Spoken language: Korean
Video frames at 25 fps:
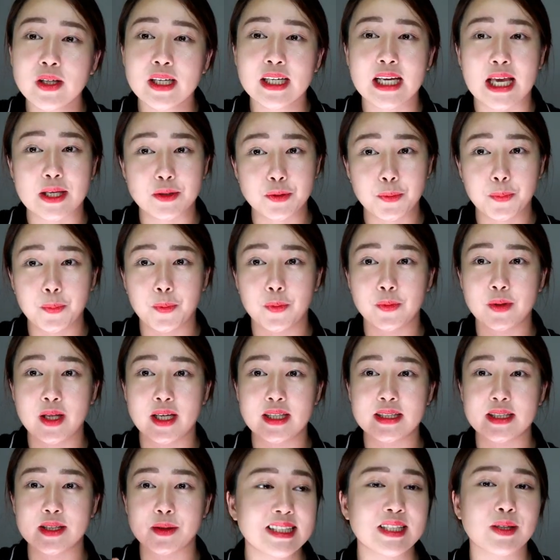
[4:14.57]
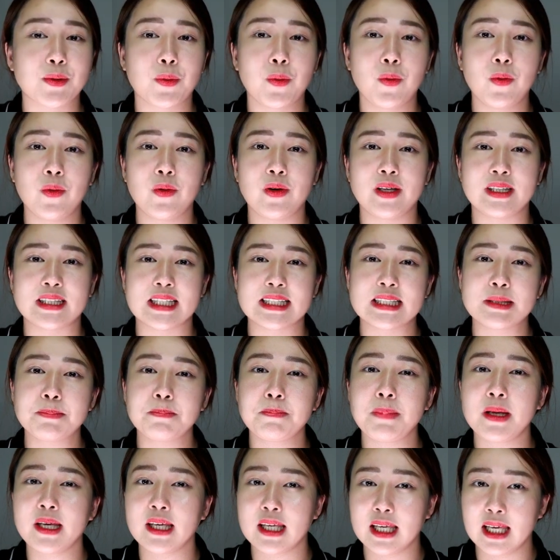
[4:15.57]
학원을 계속 보내시고 이제
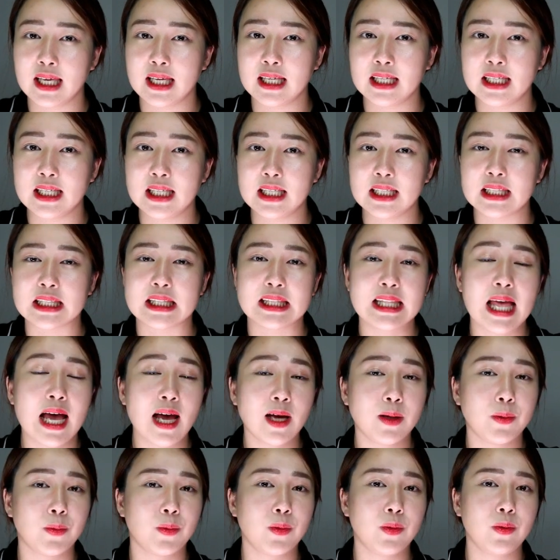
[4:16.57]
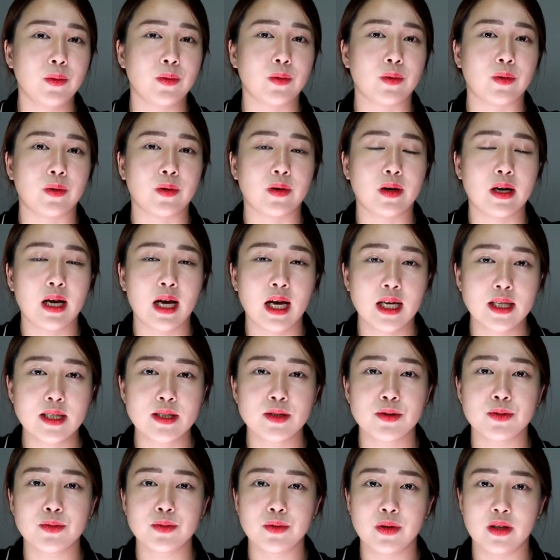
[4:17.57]
스피킹은 따로
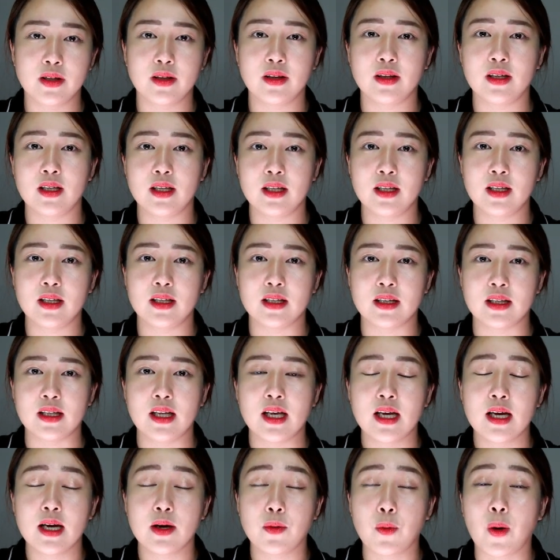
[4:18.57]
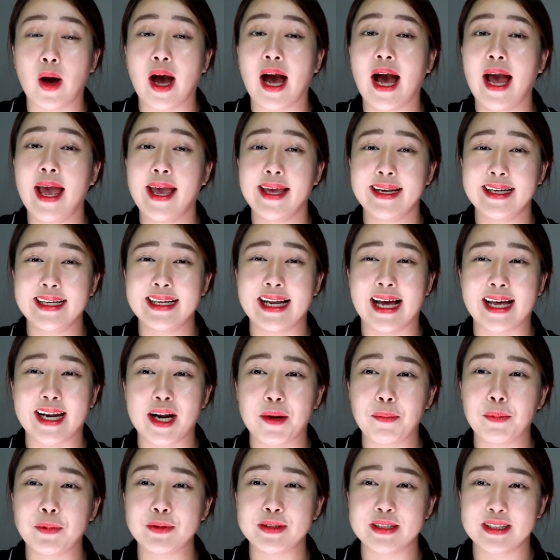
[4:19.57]
할 수 있는 과외를
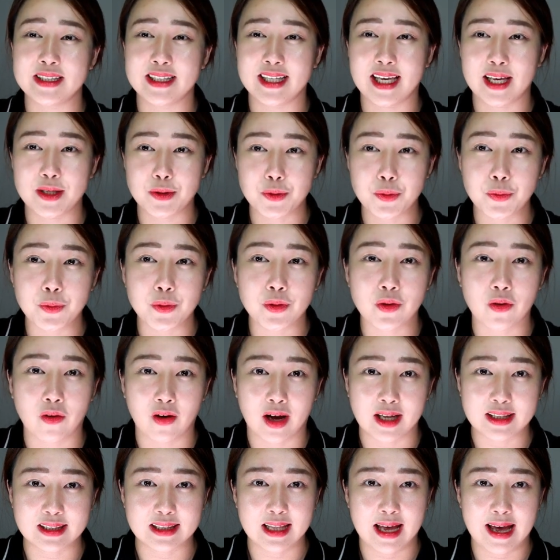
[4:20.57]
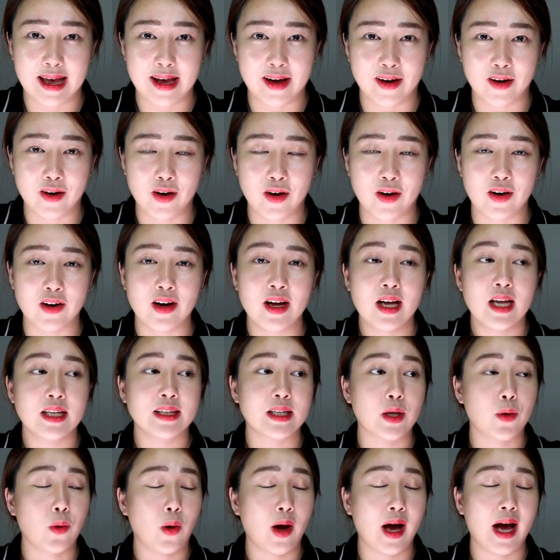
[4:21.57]
알아보시는 게 좋을 것 같아요.
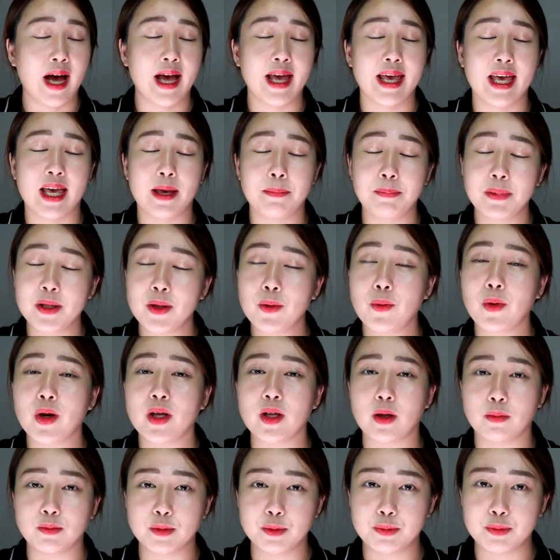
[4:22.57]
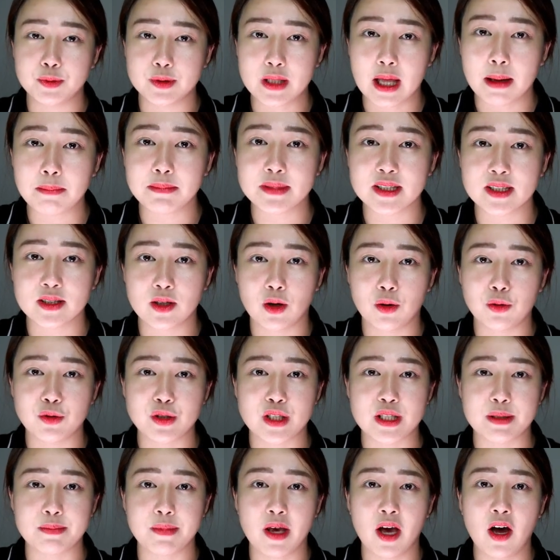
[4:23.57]
근데 과외 비용이 너무
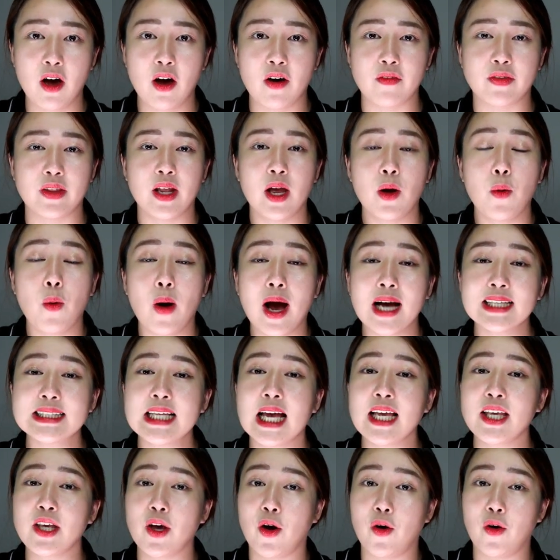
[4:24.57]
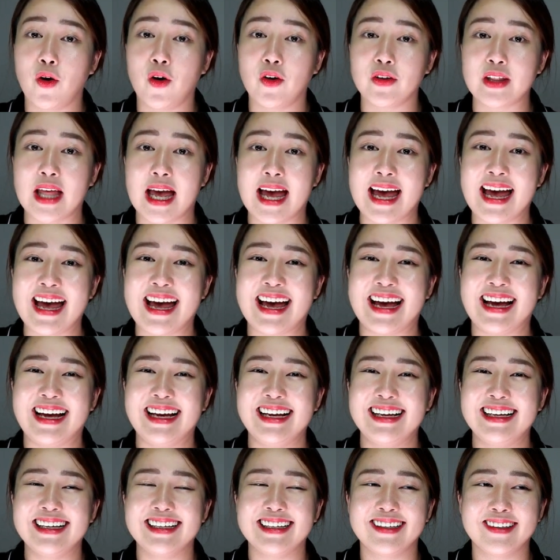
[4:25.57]
부담스러우시면 화상
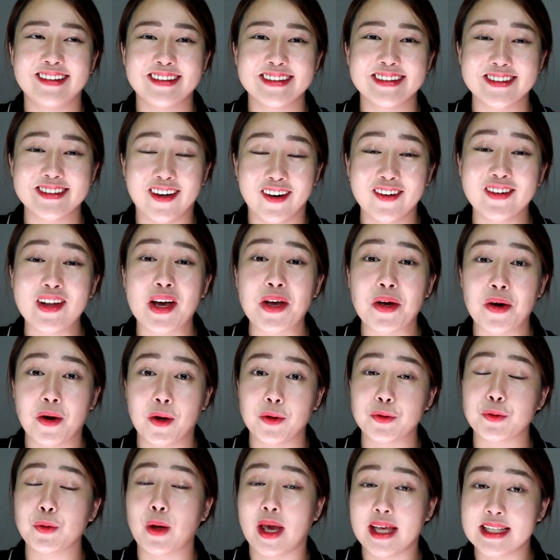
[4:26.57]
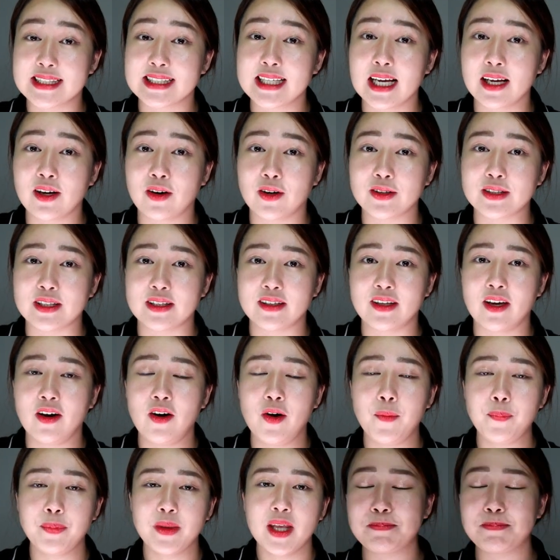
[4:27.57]
영어나 전화 영어도
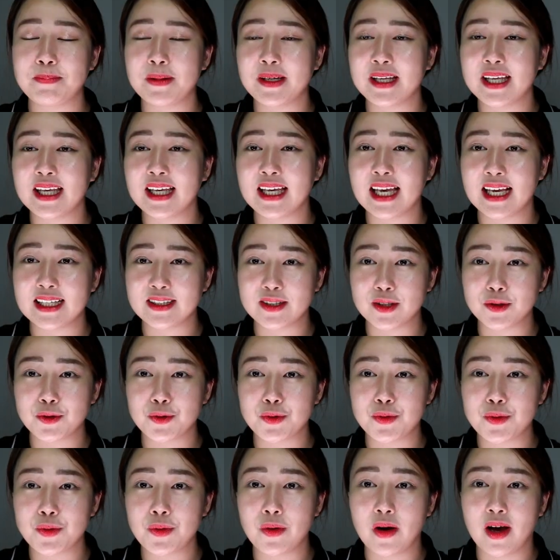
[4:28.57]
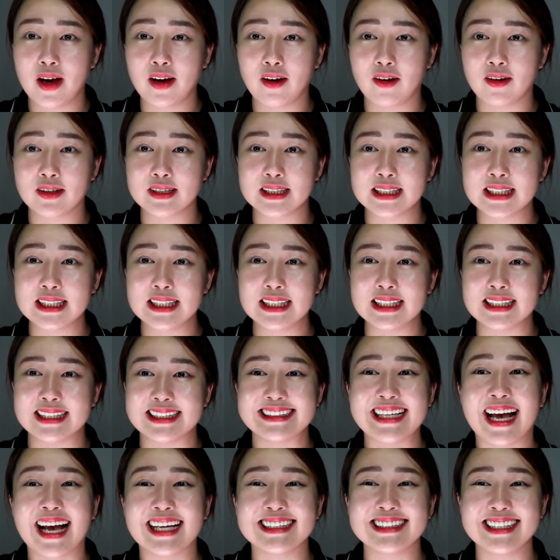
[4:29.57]
괜찮거든요. 스피킹에서 중요한
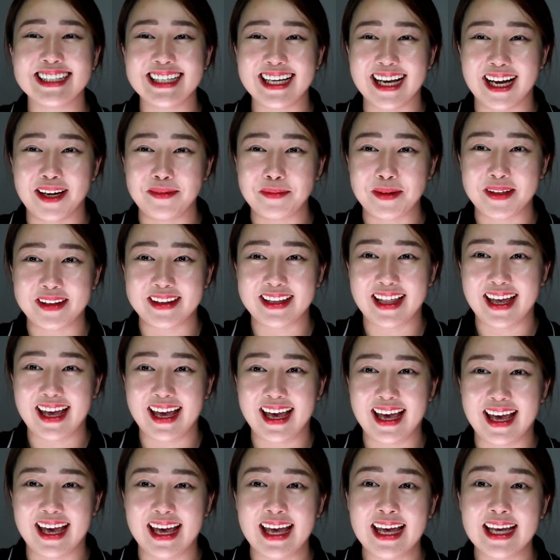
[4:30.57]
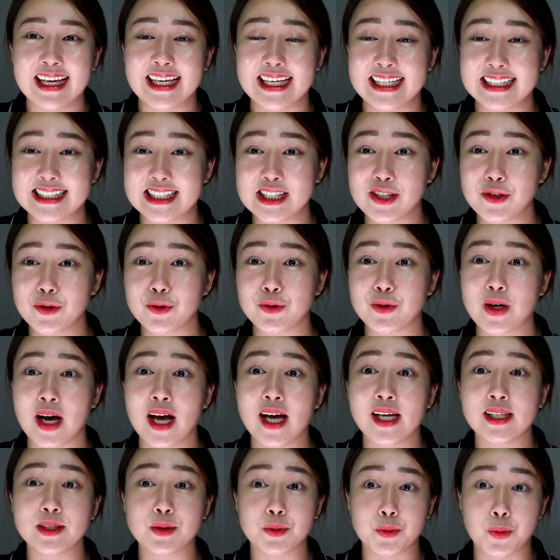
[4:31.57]
것은 자신감인데 이
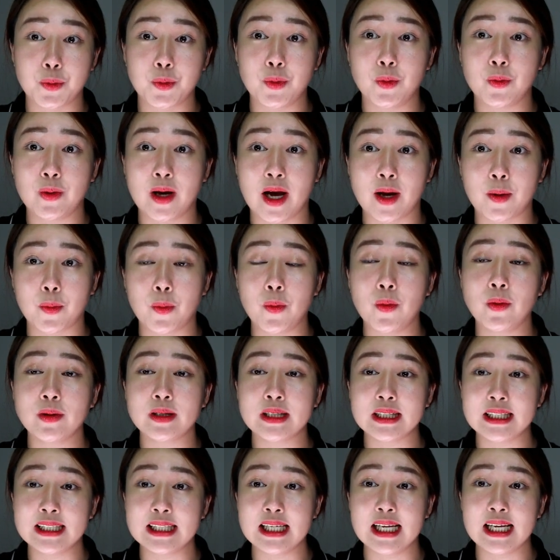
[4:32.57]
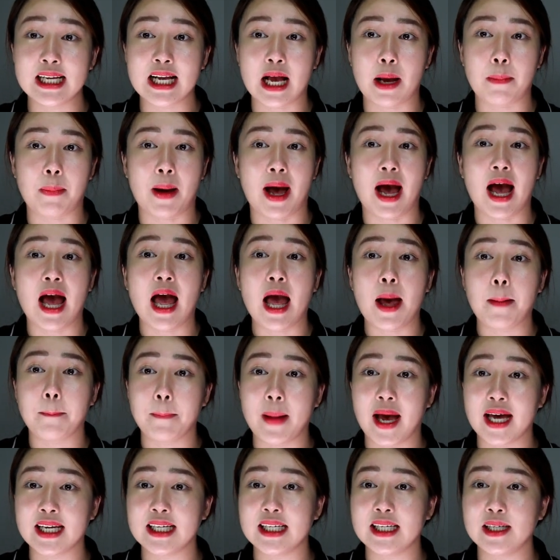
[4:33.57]
친구가 조용하고 틀릴까봐
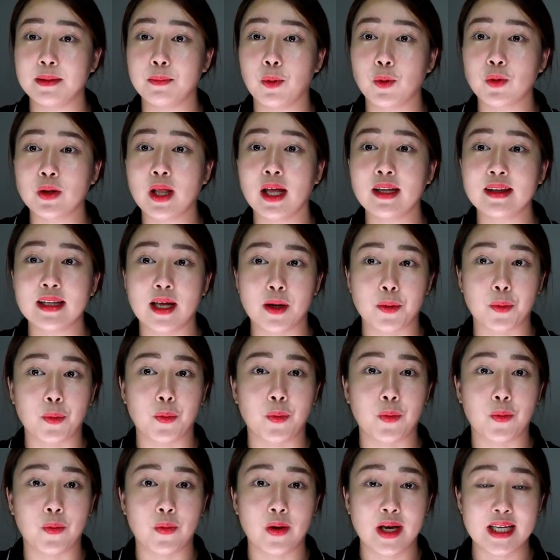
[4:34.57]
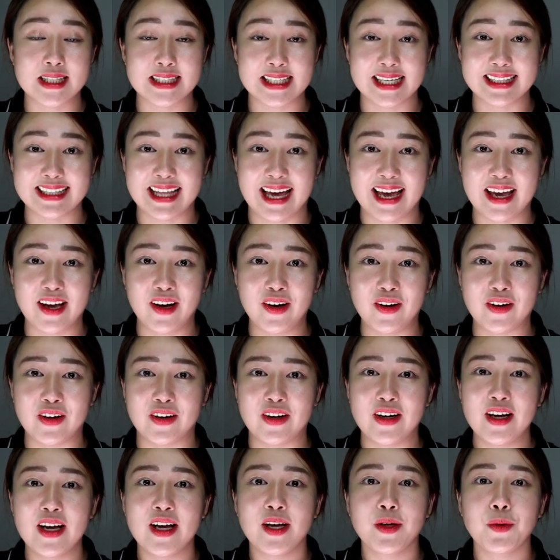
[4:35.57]
말을 못한다고
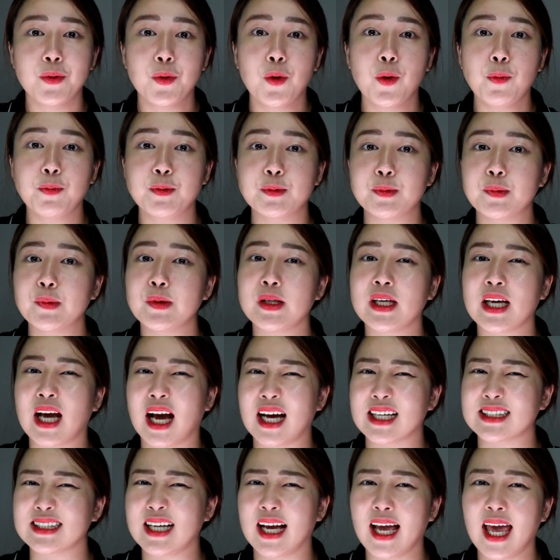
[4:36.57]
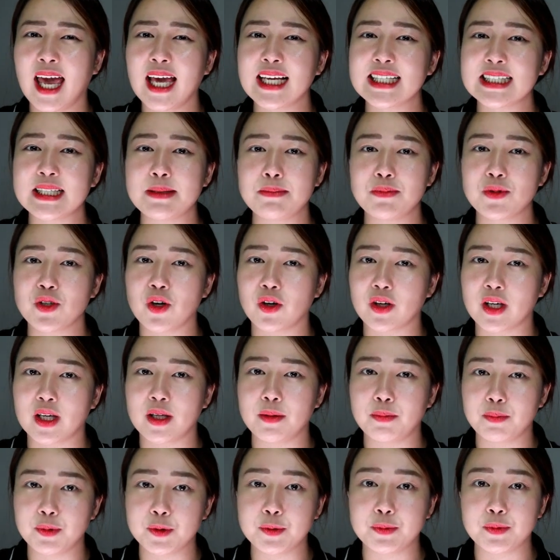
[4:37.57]
했잖아요. 이 부분이 가장
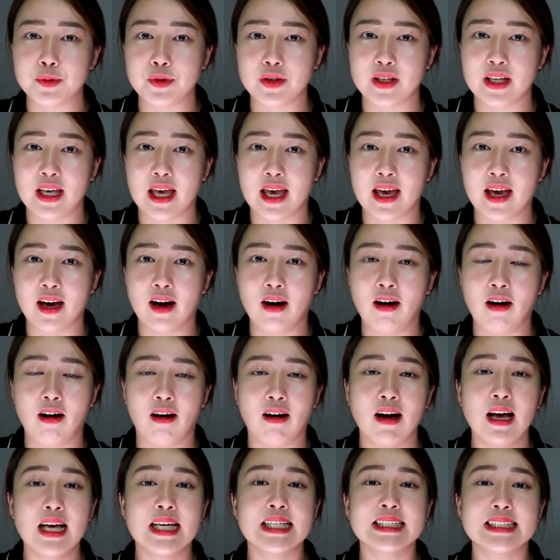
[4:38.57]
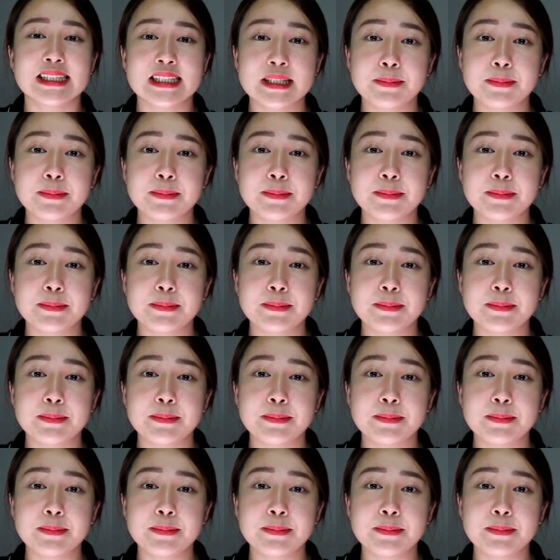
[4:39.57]
핵심적인 부분이에요.